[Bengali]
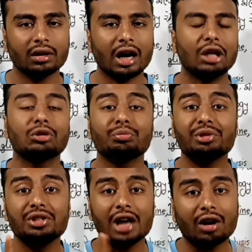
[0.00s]
কারণ তুমি
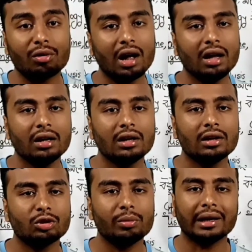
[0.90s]
জানো না
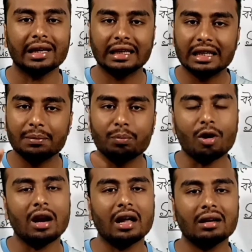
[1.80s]
তোমাকে কি
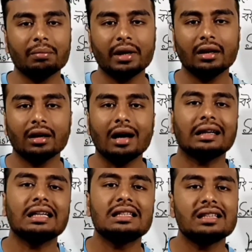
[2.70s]
পড়া লাগবে আর
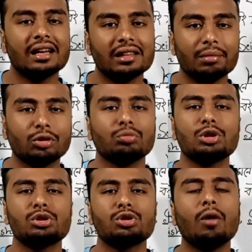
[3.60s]
কি ছেড়ে দিবা তুমি
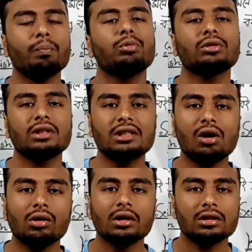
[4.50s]
সব পড়তে যাও
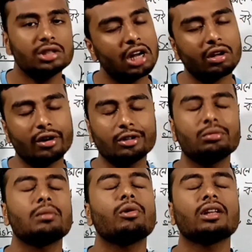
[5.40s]
যার কারণে
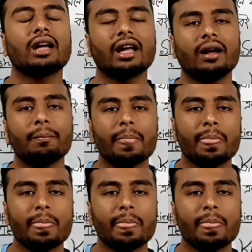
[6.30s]
তোমার মনে থাকে না